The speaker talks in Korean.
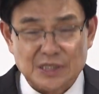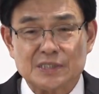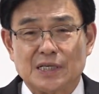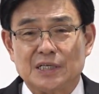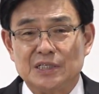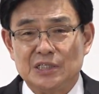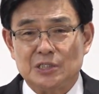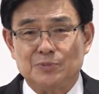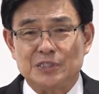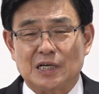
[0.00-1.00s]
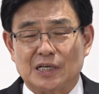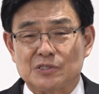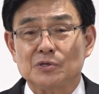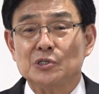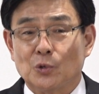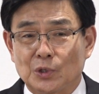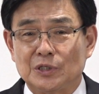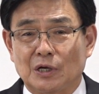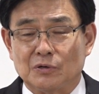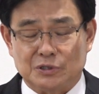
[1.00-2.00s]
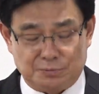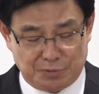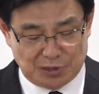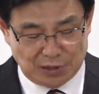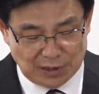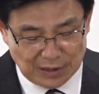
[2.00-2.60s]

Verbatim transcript: 창세기 22장에서 의롭게 된 것입니다.